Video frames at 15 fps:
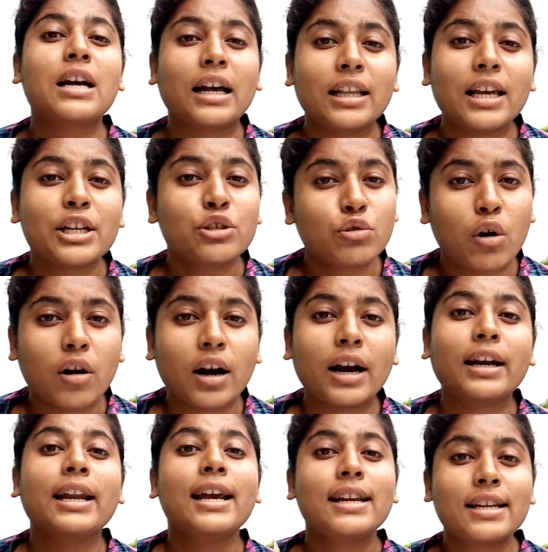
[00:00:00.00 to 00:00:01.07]
ज़्यादा स्ट्रॉन्ग
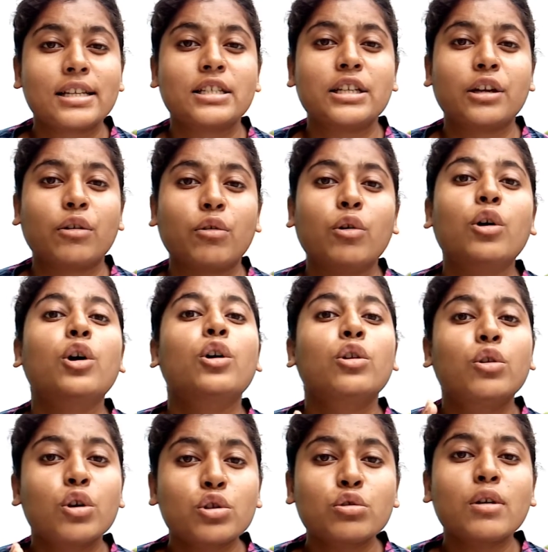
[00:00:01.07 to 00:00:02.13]
करना है रीजनिंग को
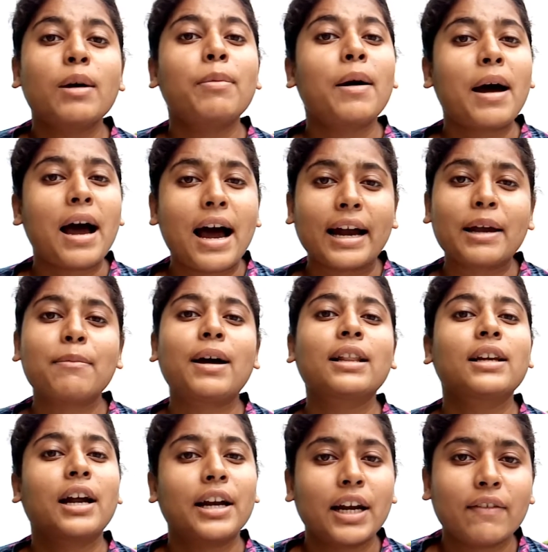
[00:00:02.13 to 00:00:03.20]
दोस्तों अब हम आगे बात
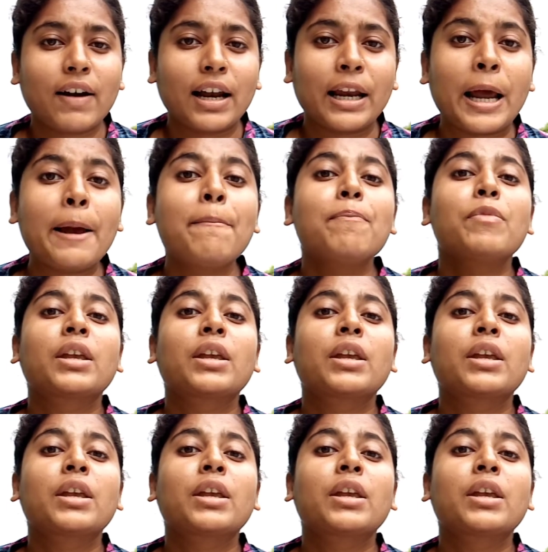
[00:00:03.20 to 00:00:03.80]
करने वाले हैं